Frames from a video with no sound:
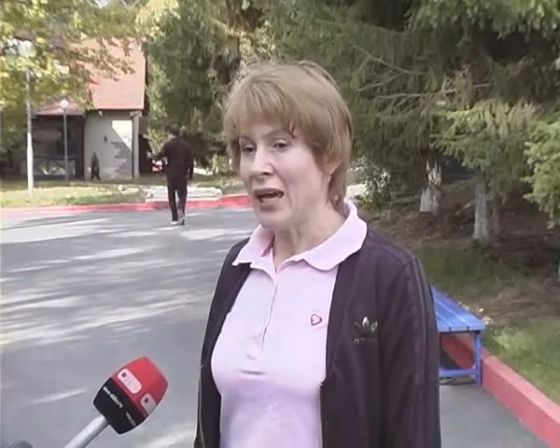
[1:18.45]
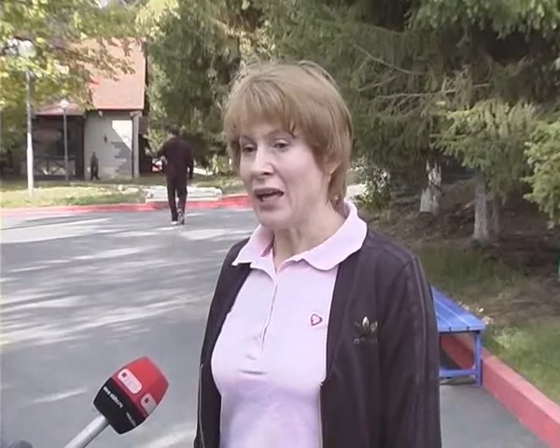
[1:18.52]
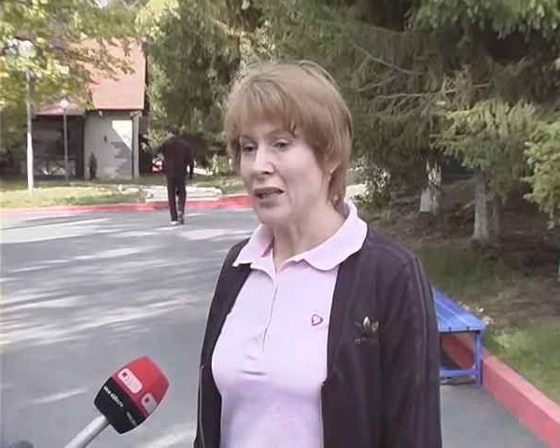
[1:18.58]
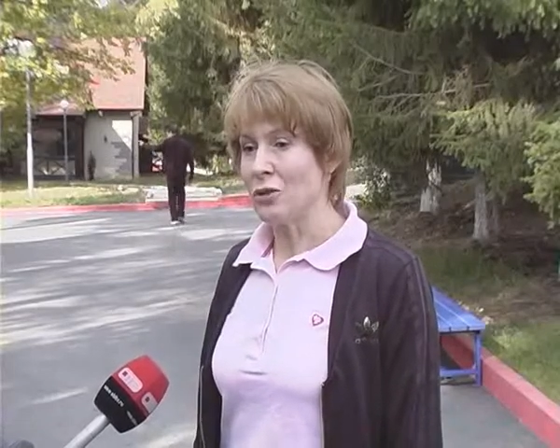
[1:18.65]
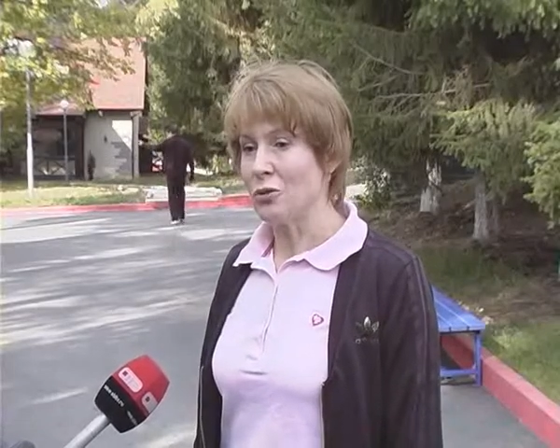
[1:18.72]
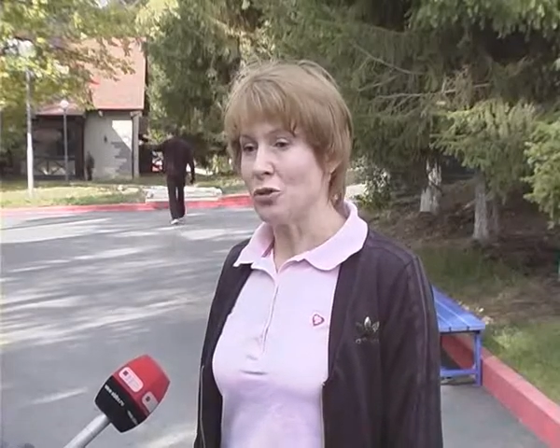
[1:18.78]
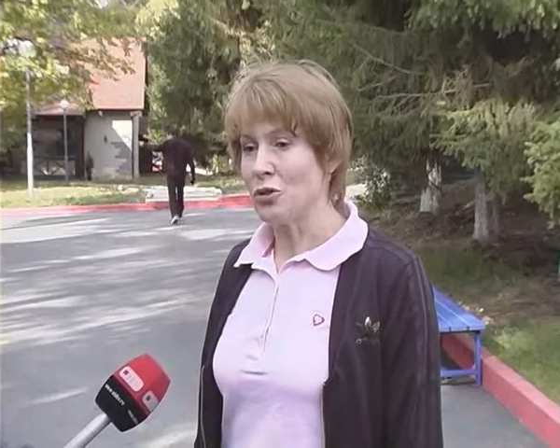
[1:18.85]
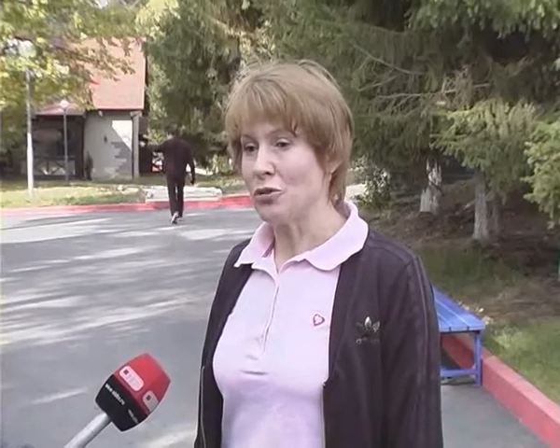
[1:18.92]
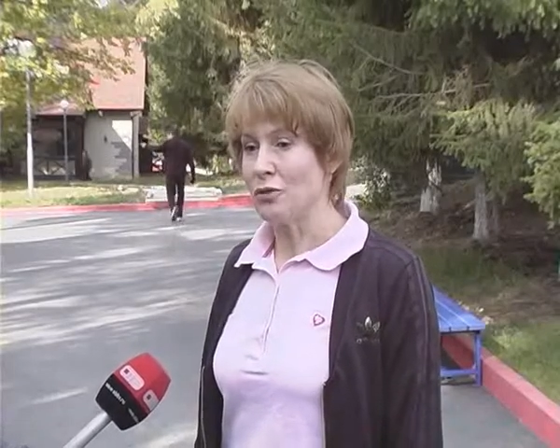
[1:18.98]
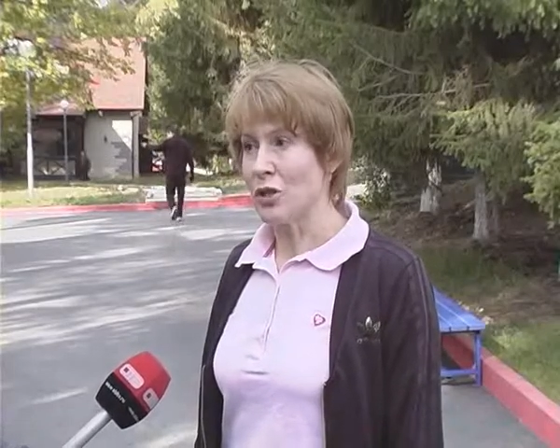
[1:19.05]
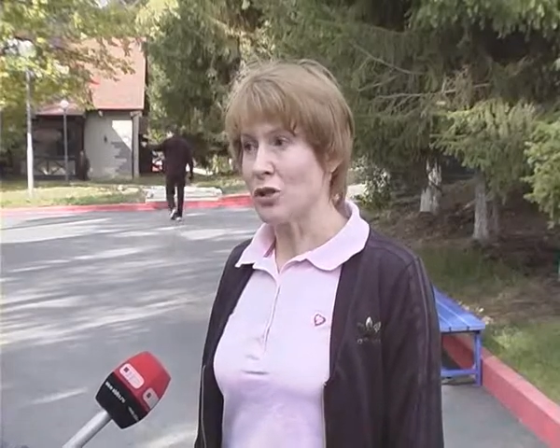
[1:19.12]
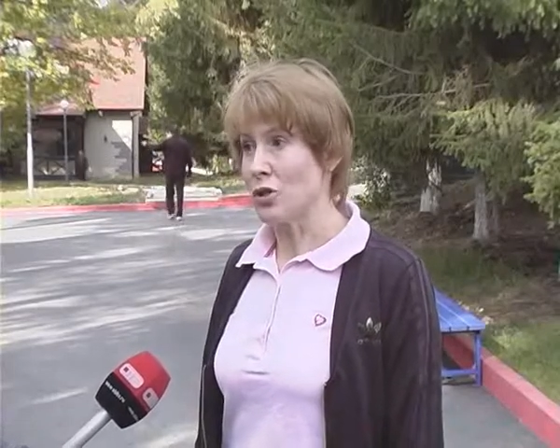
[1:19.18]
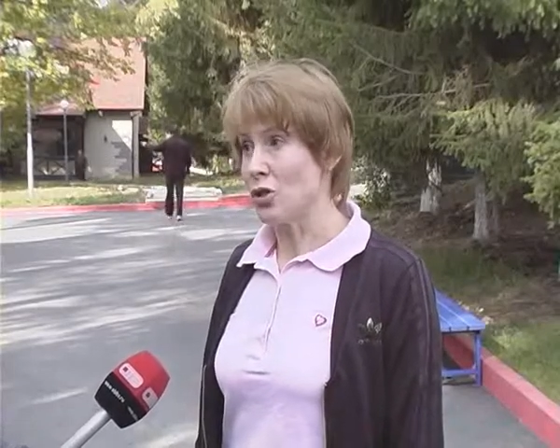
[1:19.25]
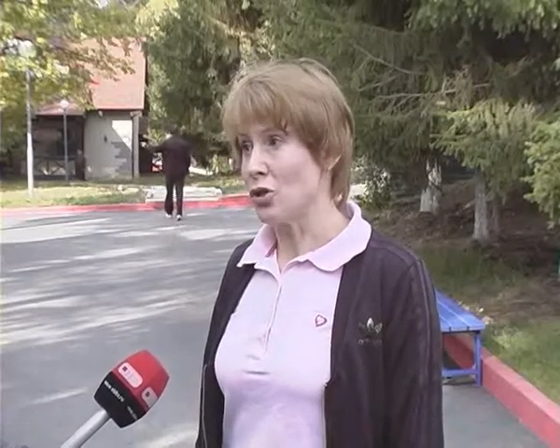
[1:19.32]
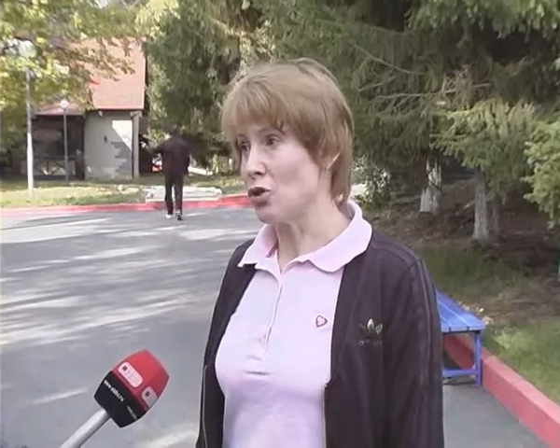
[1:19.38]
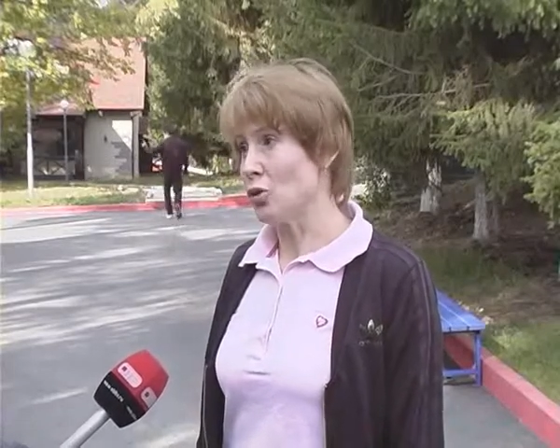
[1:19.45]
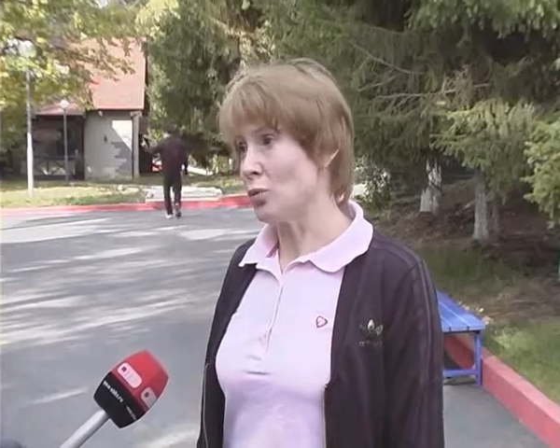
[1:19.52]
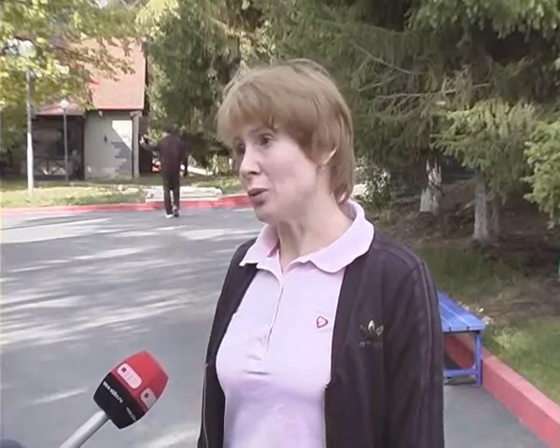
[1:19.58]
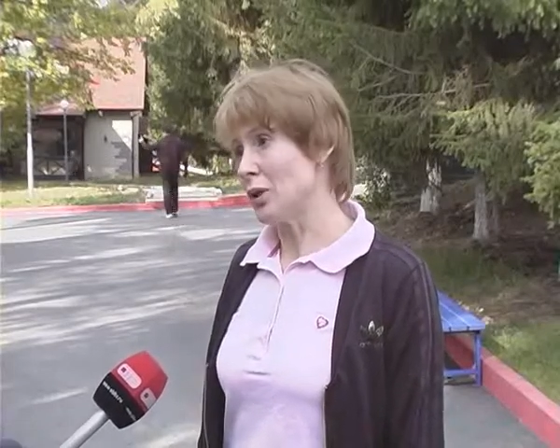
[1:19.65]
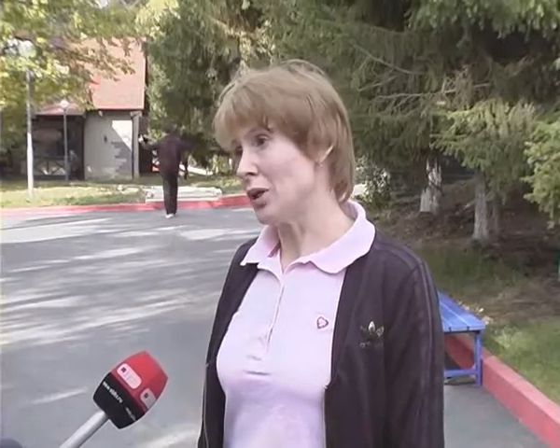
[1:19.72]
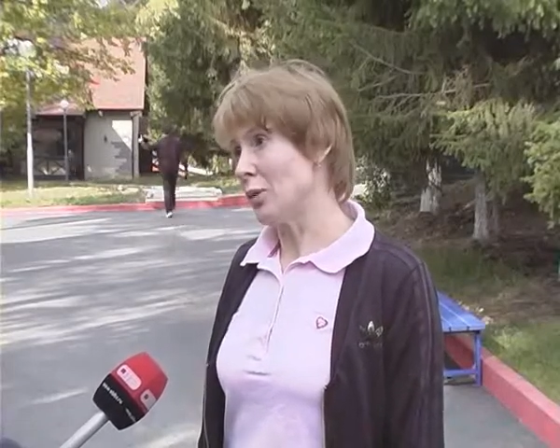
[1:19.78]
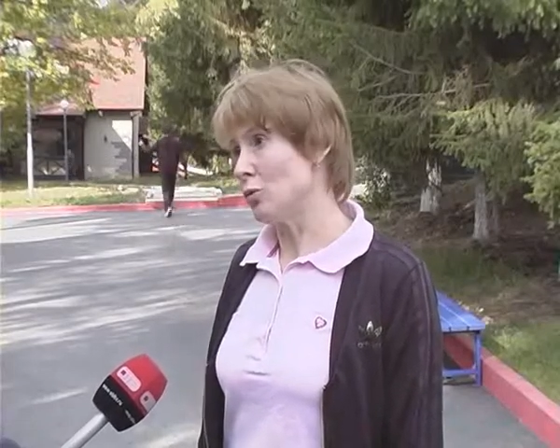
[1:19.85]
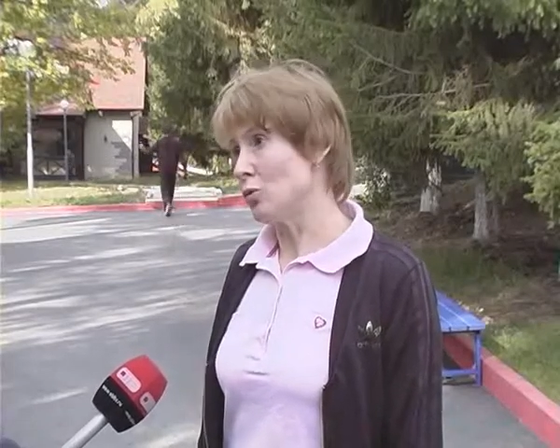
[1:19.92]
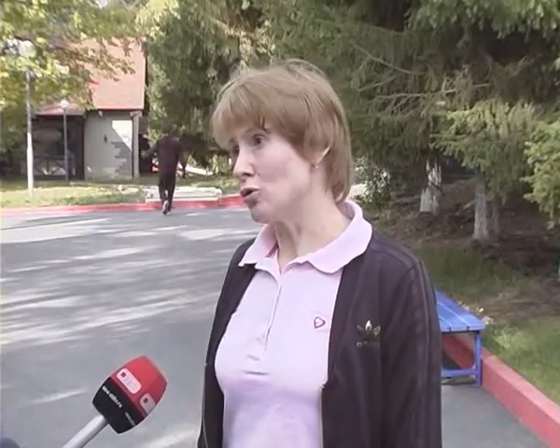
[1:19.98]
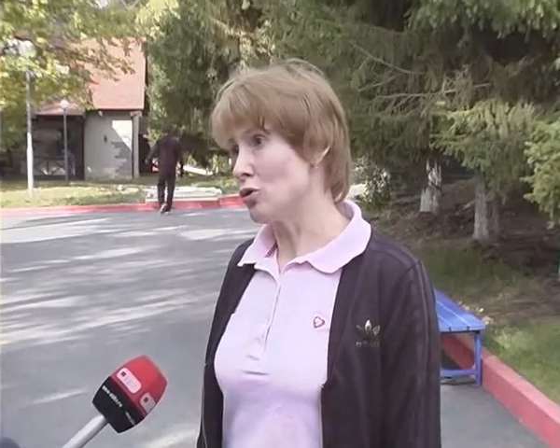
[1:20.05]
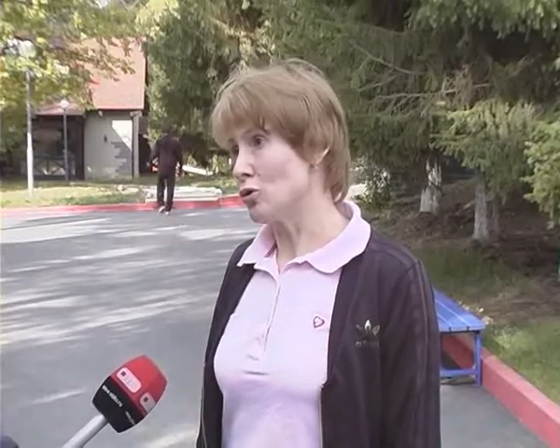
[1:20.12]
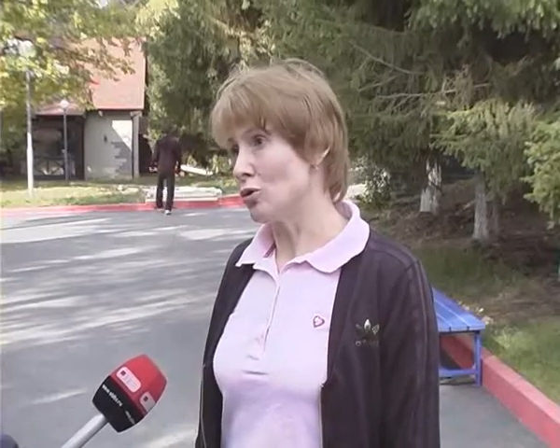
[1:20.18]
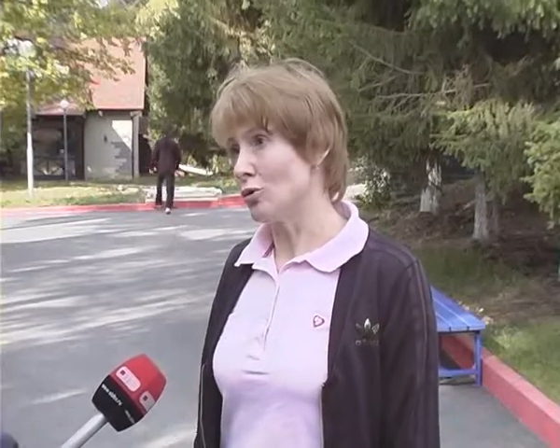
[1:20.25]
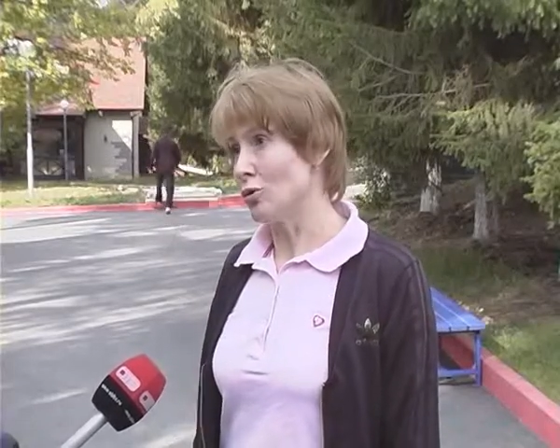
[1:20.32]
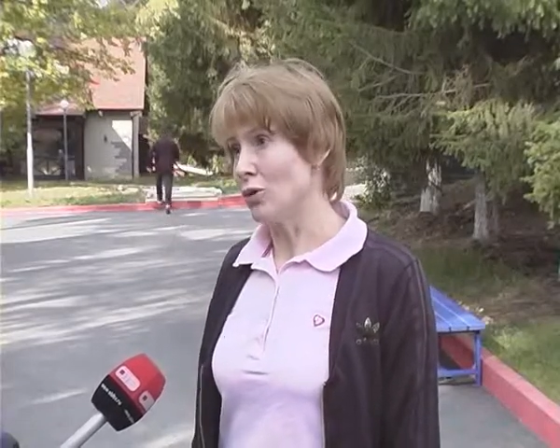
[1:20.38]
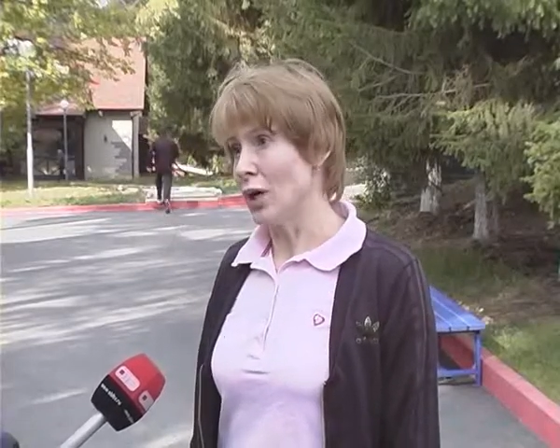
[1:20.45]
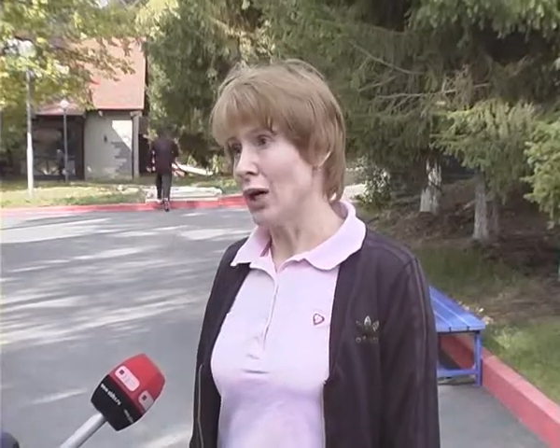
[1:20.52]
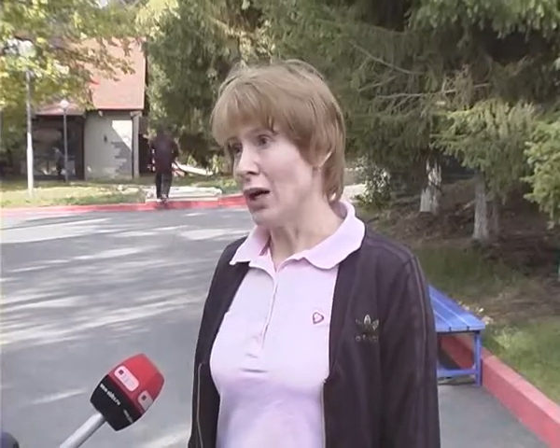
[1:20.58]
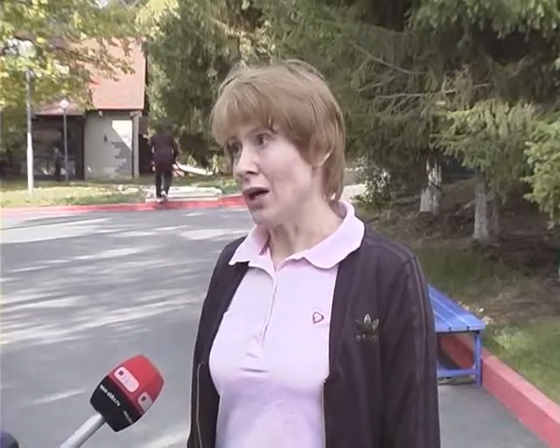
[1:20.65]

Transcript: Это очень важно еще и потому, что,